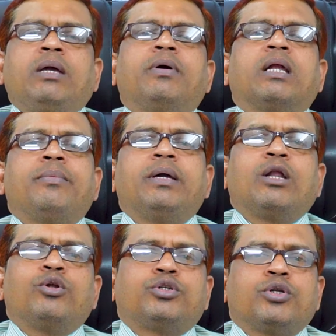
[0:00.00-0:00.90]
এবার আমি
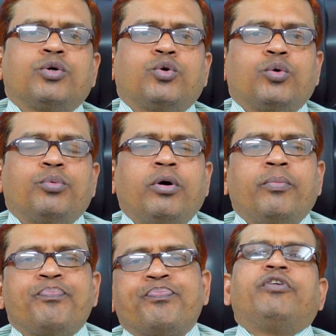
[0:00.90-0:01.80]
আলোচনা করব
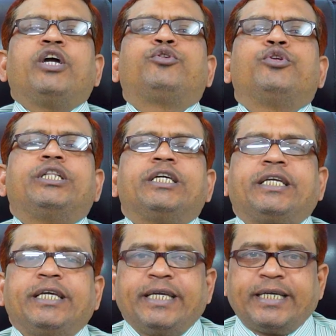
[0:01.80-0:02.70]
ফ্যাক্টরিতে
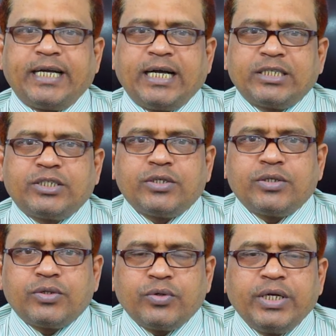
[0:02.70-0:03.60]
কি কি কাজ
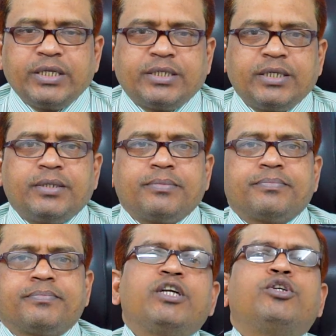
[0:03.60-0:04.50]
রয়েছে
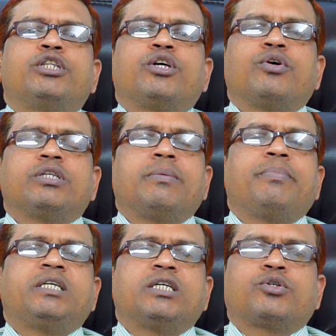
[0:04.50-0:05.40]
ফ্যাক্টরিতে রয়েছে
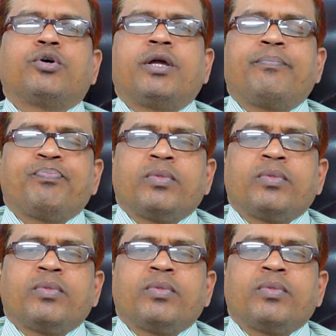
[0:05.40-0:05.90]
বিশেষ করে